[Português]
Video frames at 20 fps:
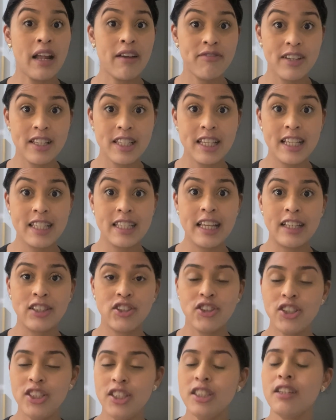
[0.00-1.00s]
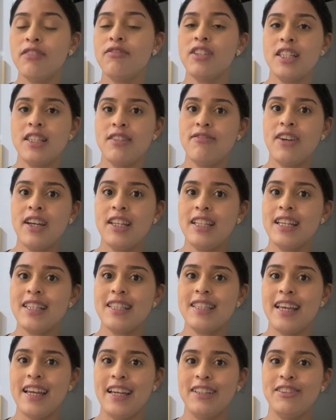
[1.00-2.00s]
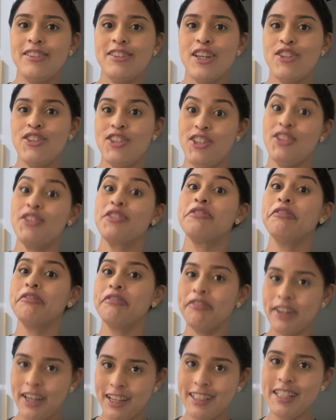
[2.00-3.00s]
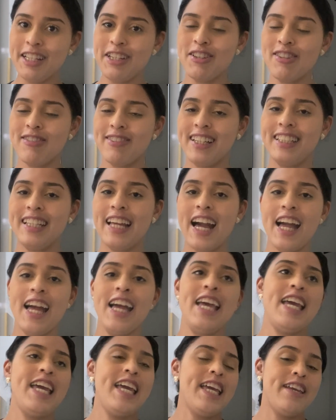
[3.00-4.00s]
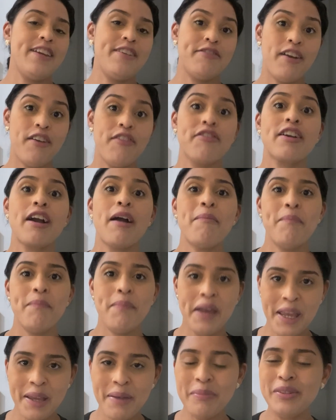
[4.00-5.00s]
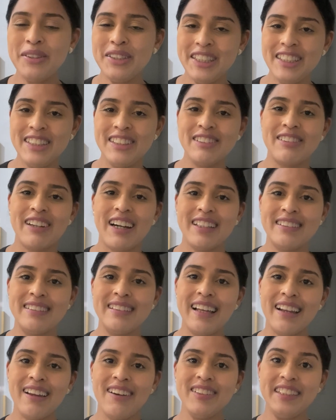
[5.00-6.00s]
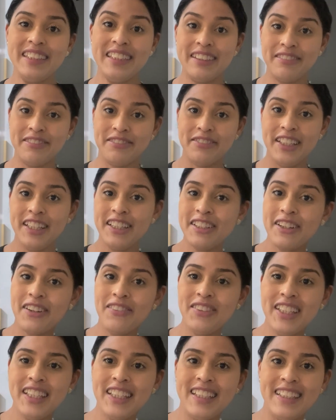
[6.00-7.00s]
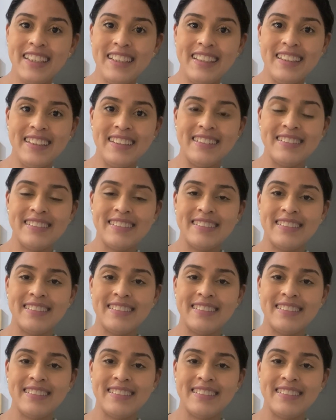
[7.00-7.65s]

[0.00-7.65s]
lá fazer essa tinta, ver se vai dar certo, né gente? Com fé em Deus vai dar e vai ficar bem bonito o quarto da Laurinha. Vem comigo!